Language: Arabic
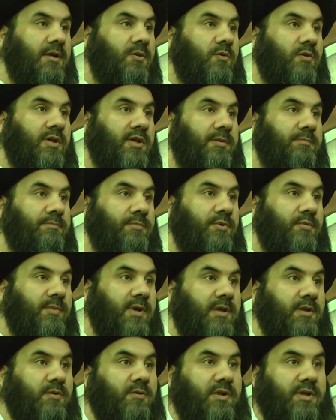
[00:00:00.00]
نحب
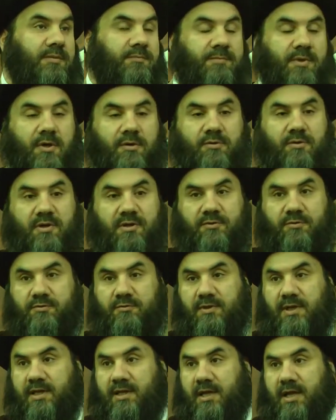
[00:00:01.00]
من يحبه
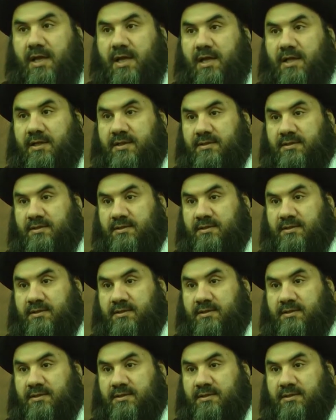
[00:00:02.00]
رسول الله